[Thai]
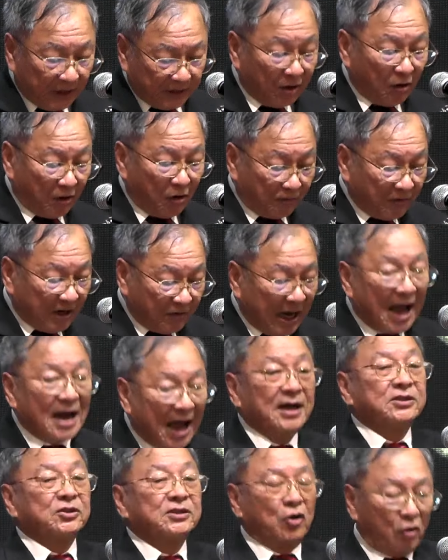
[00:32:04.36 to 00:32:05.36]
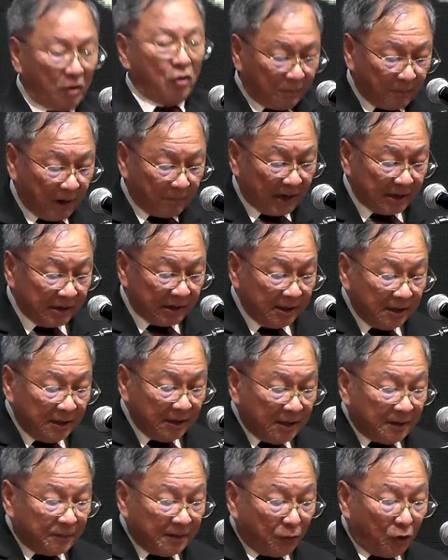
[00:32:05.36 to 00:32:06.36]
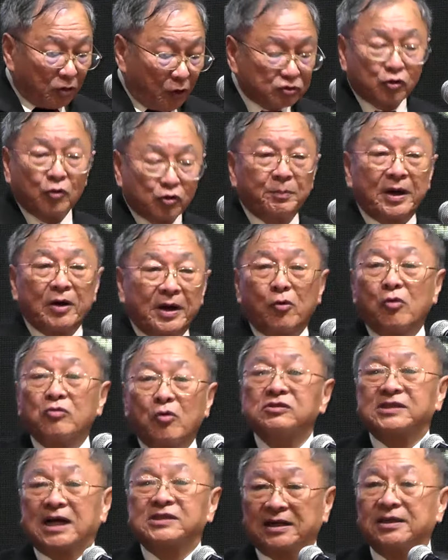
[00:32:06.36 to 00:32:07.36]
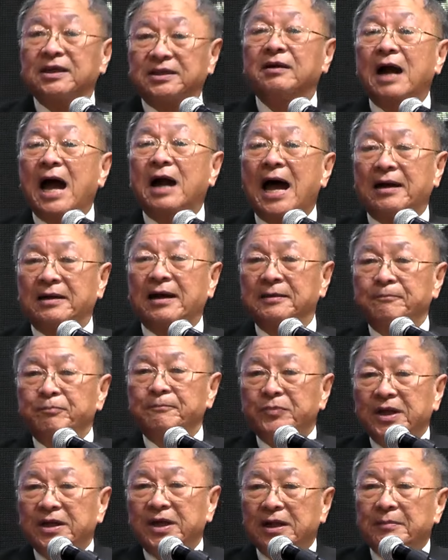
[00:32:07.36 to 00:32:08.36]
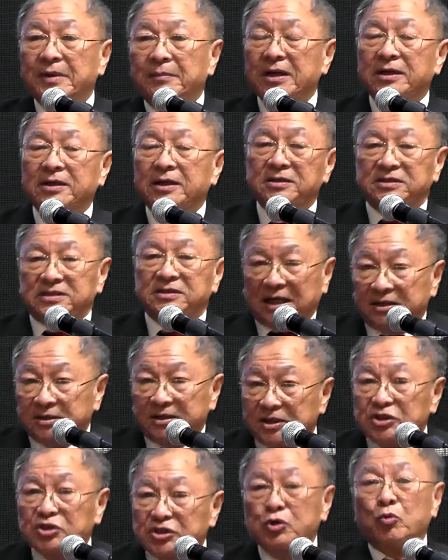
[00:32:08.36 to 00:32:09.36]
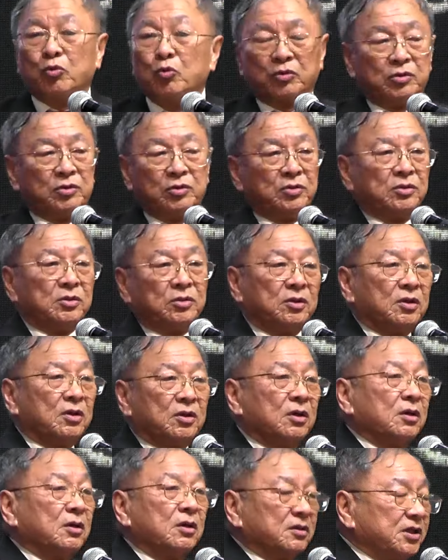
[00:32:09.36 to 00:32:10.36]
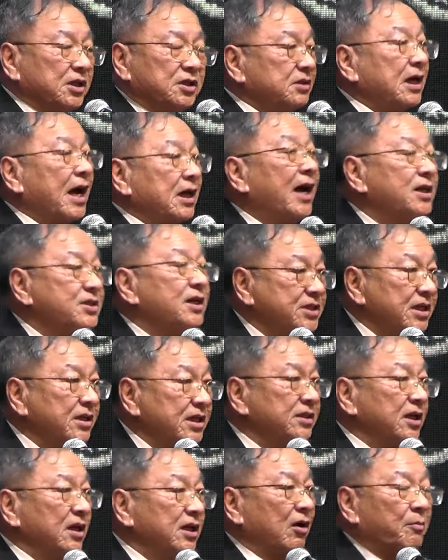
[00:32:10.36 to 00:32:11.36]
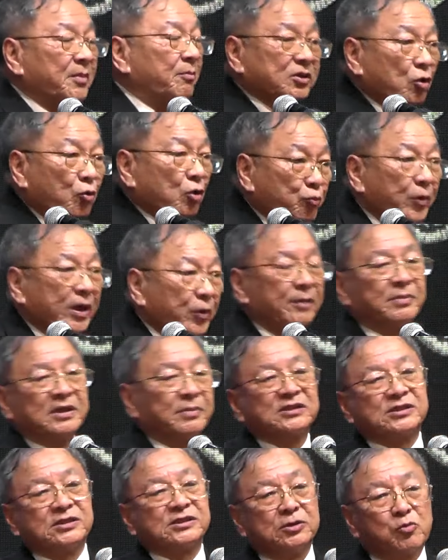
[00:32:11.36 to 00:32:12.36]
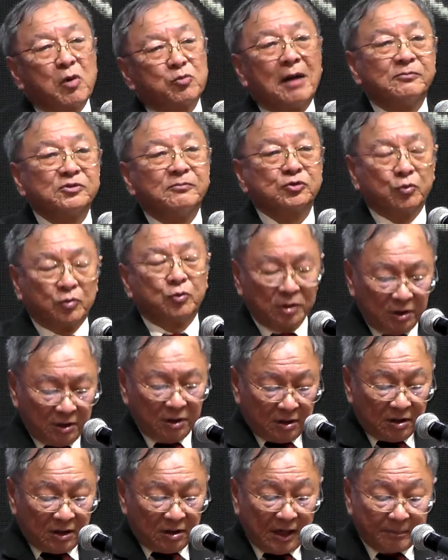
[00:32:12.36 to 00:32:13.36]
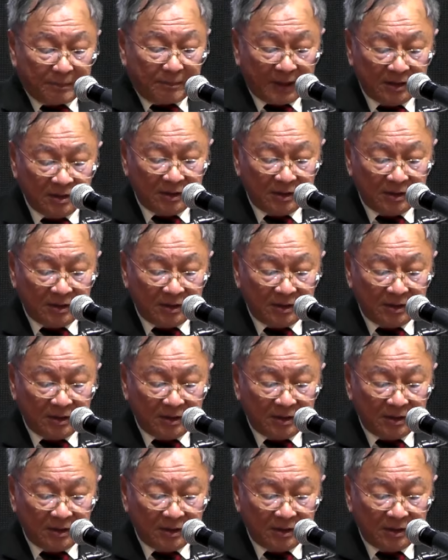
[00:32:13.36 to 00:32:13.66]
ลอดเวลาและตลอดไป พระองค์ทรงเป็นองค์สันติราช ที่ทำให้เกิดสันติสุข ที่แท้จริงที่เราไม่ต้องวิ่งไปซื้อความสุข และเป็น